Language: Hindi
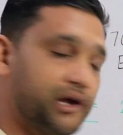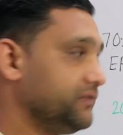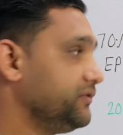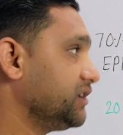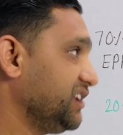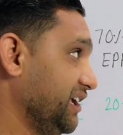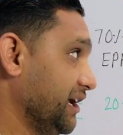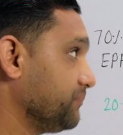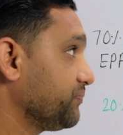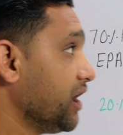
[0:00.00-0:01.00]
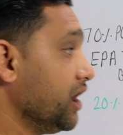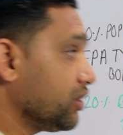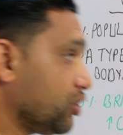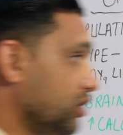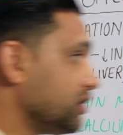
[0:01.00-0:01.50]
बेनिफिट नहीं है
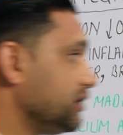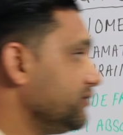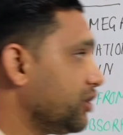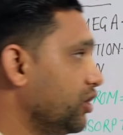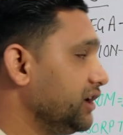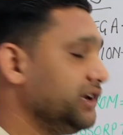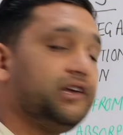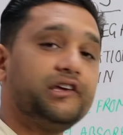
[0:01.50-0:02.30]
कॉड लिवर ऑयल